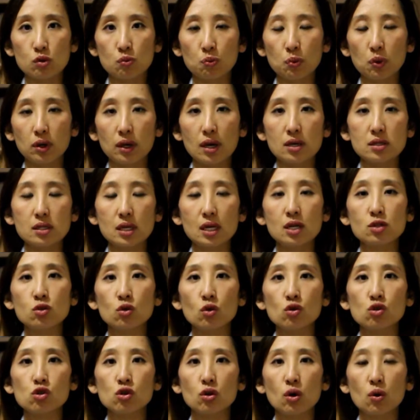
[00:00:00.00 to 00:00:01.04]
porque se eles
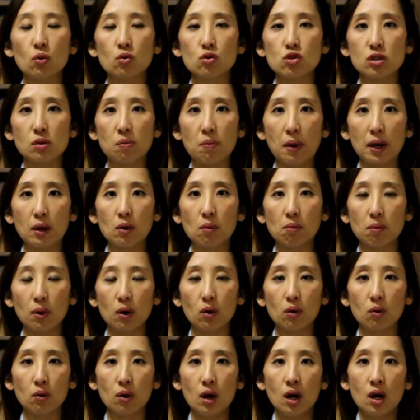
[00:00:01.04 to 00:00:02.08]
continuam com desempenho
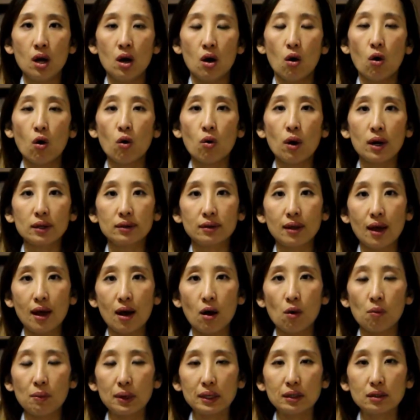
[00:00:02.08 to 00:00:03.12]
bom ou até
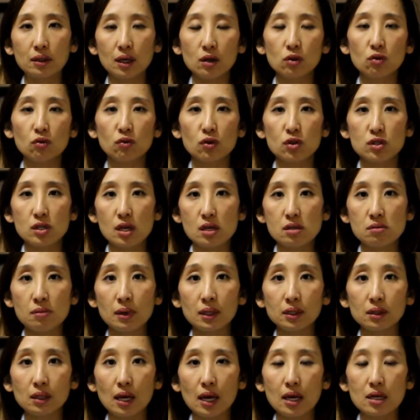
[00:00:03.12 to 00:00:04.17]
aumentando, vocês
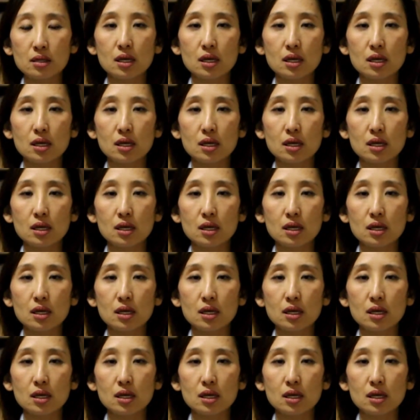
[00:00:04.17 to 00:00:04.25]
mantêm.